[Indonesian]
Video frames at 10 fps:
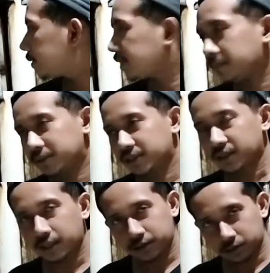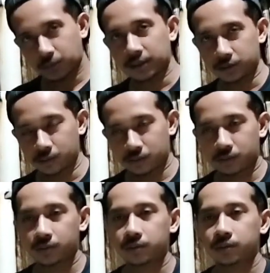bisa mencetak
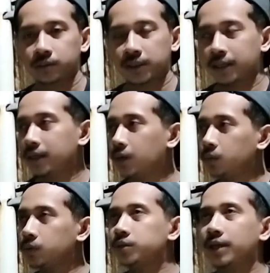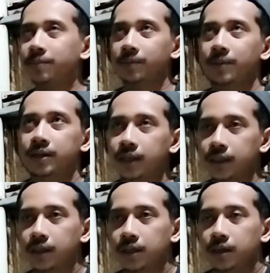sesuatu jadi untuk saya
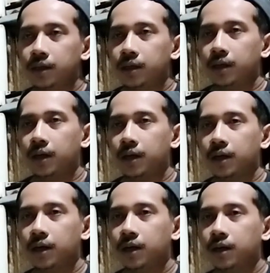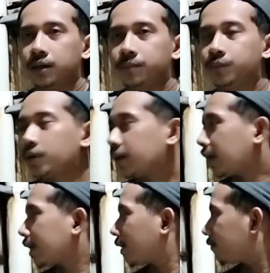pribadi uh, bukan
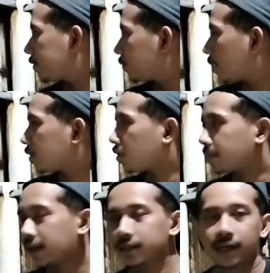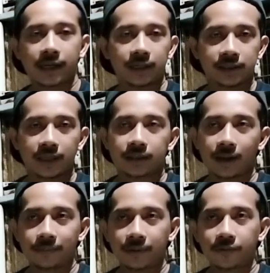karena visual normalnya ya guys ya
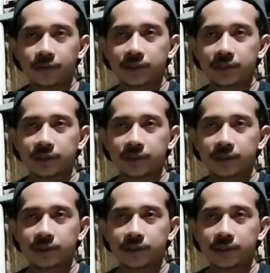tapi